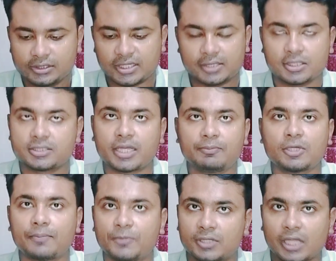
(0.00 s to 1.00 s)
যা যা
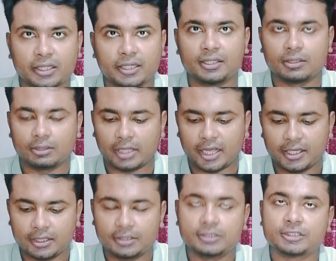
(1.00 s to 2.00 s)
চাইবে আপনি তাতাই দিয়ে
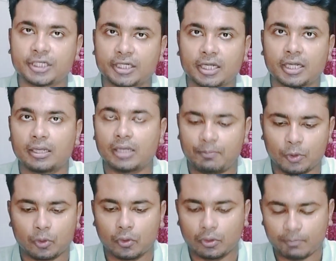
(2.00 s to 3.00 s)
তাই সেটা
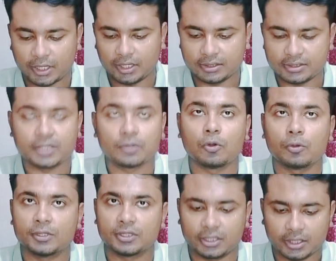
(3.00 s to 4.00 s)
আপলোড করে মানে সেন্ড
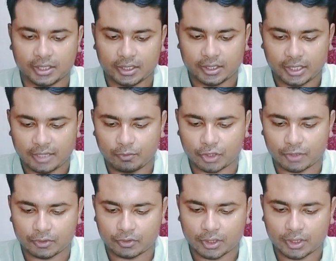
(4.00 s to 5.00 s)
করবেন তাদেরকে এই
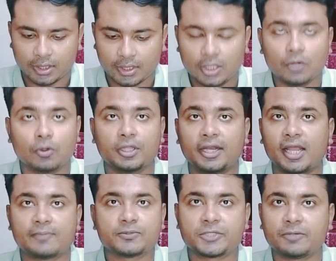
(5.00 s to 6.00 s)
বোটের ভেতরে ওদের
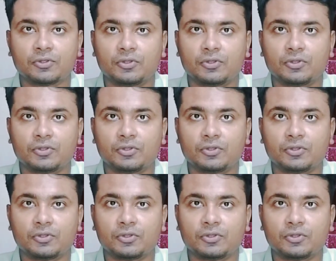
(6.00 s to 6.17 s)
অ্যাপসের